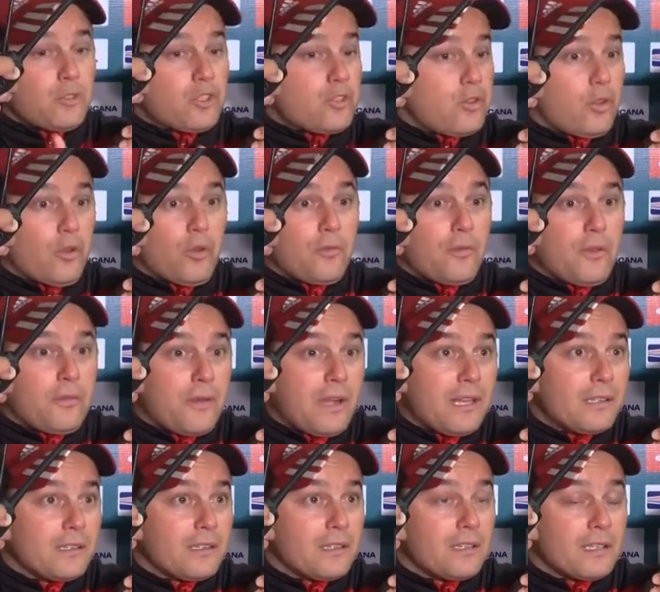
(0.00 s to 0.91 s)
el muchacho que no fue
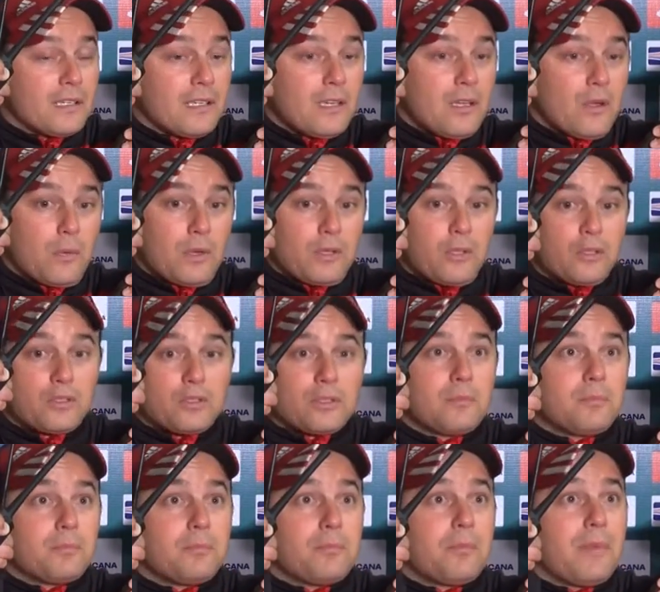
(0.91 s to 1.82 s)
falta. Cuando
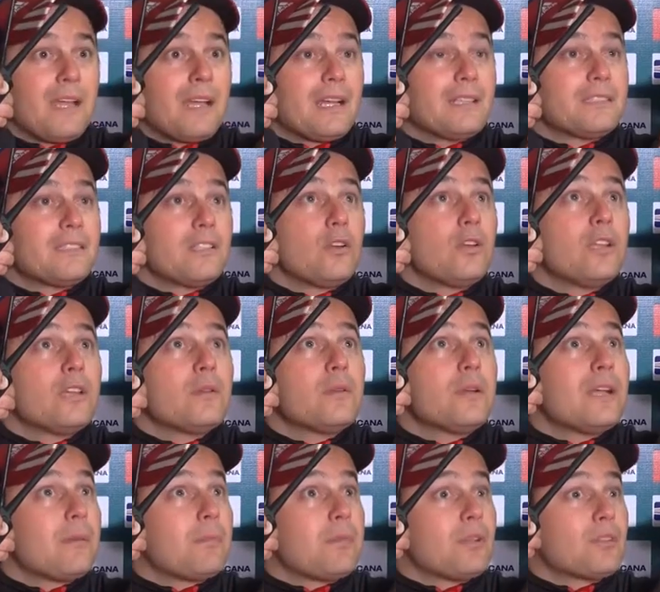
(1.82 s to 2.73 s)
pega el tiro
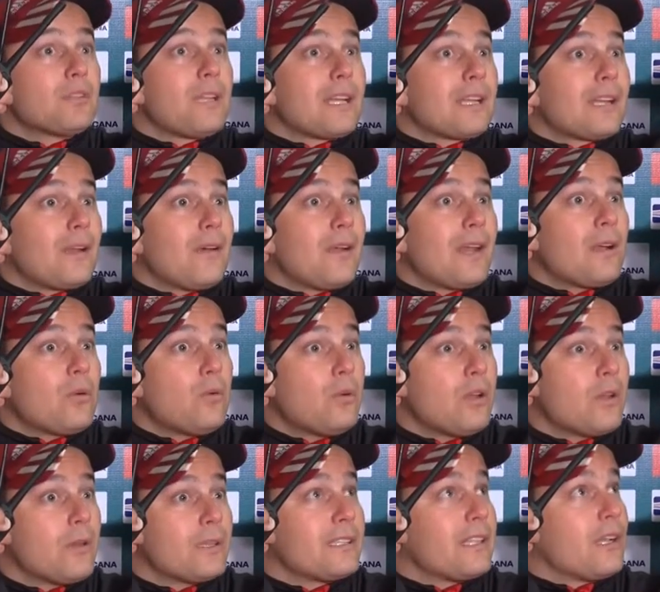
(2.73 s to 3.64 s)
libre, la pelota la clava al
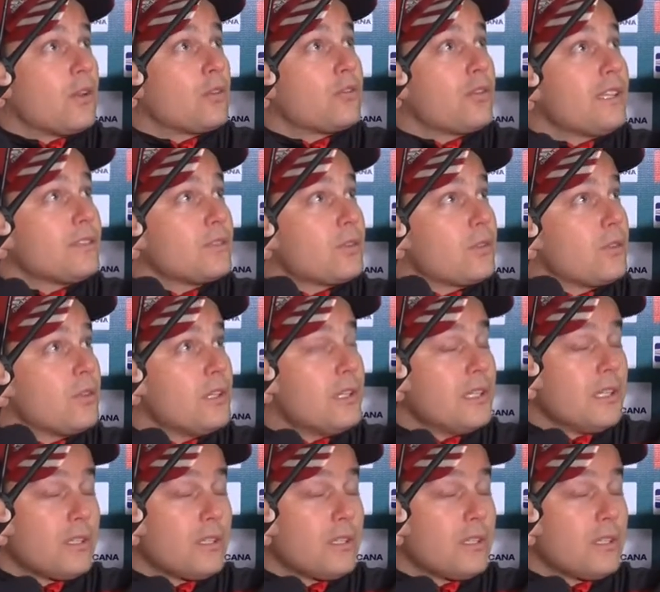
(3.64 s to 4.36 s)
ángulo y había tirado centro.